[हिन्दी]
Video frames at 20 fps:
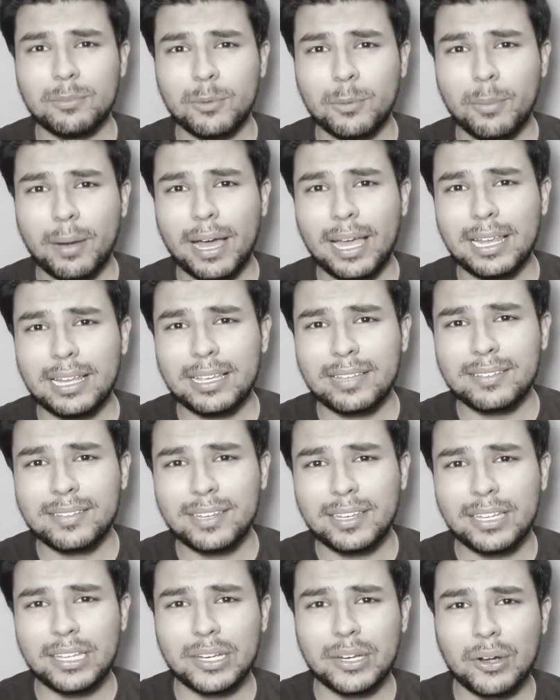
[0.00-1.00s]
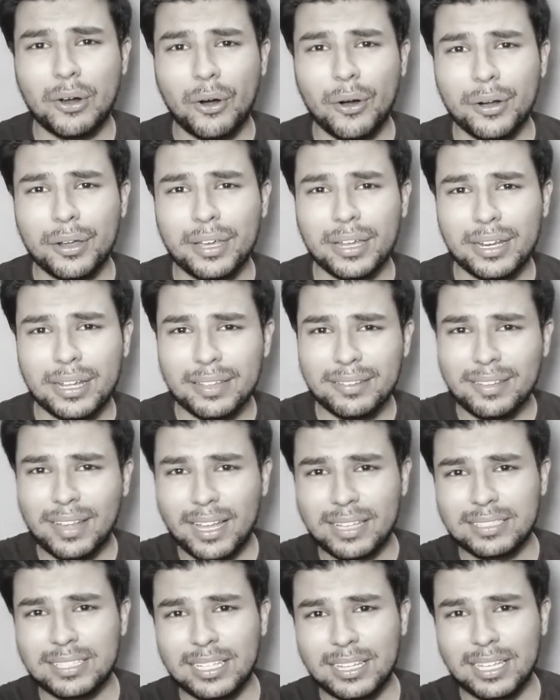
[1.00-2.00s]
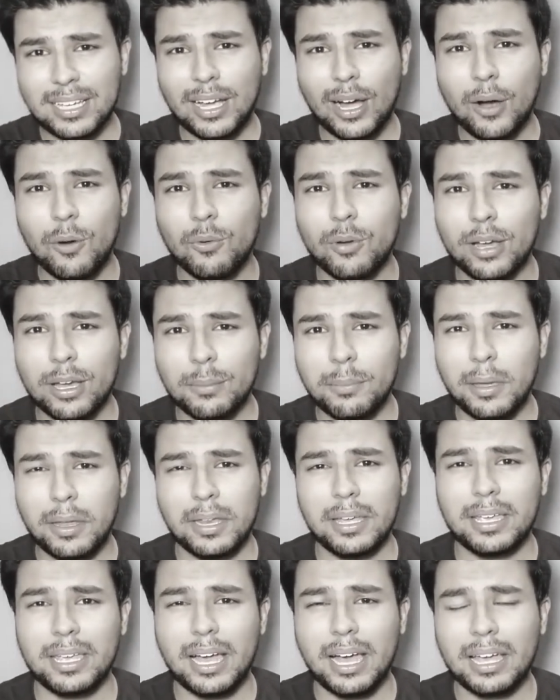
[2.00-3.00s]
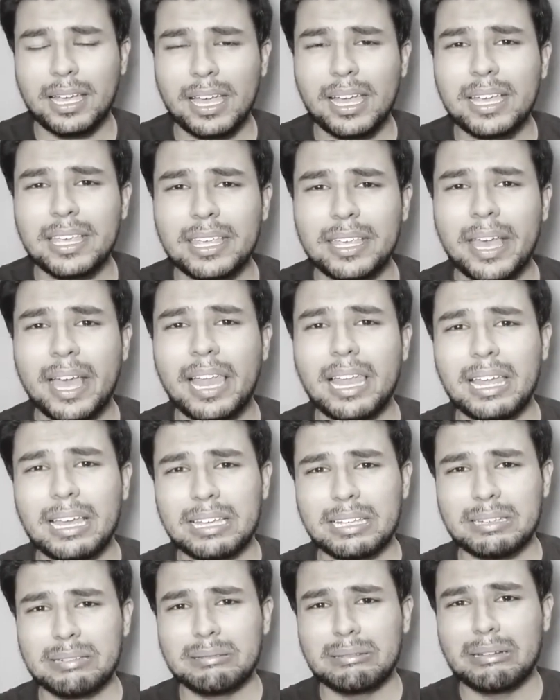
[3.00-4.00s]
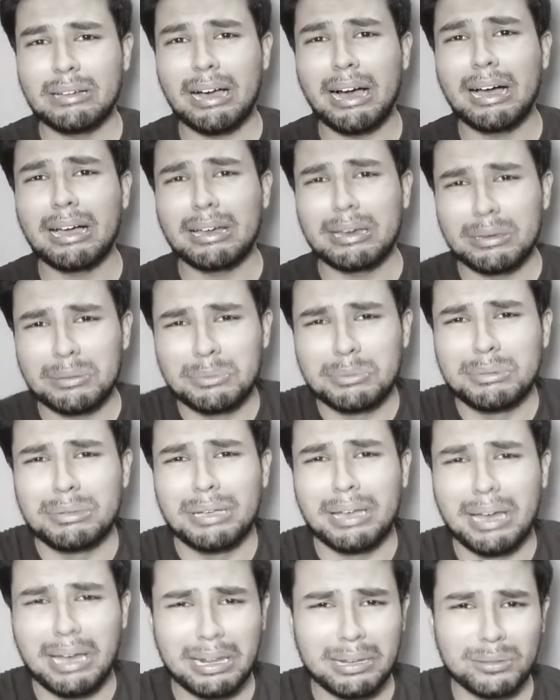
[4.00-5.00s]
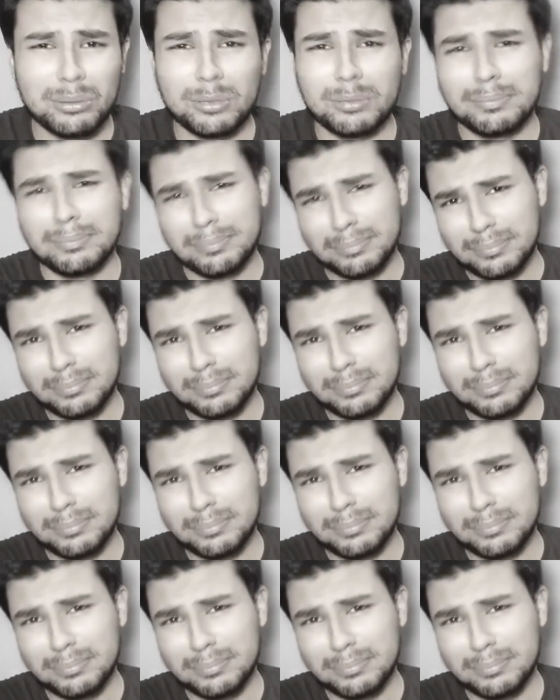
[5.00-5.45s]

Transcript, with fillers: मोबाइल की स्क्रीन रिकॉर्ड करके साथ साथ दिखाऊंगा कि मैंने क्या क्या किया है लेकिन कहाँ करूँ यार तो